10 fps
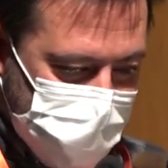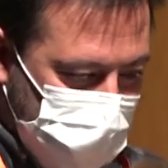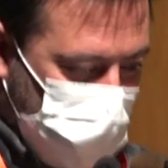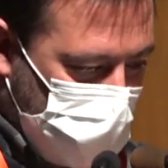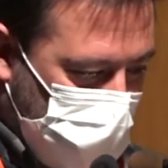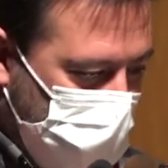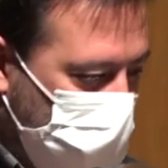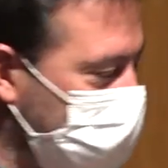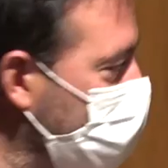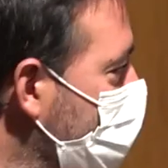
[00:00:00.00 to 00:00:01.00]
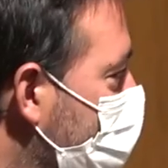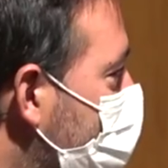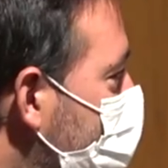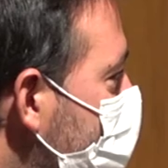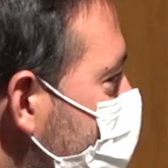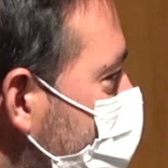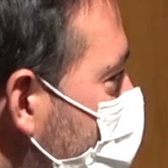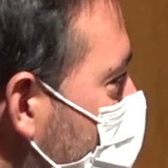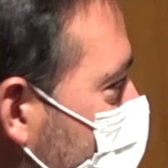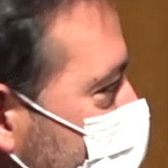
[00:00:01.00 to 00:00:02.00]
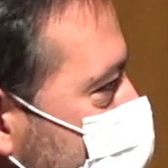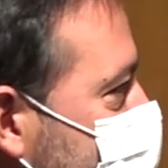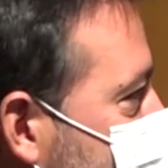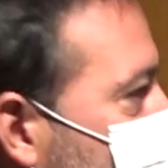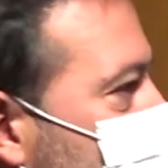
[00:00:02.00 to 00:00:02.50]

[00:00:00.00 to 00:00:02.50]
yo creo que no voy a, no voy a repetir lo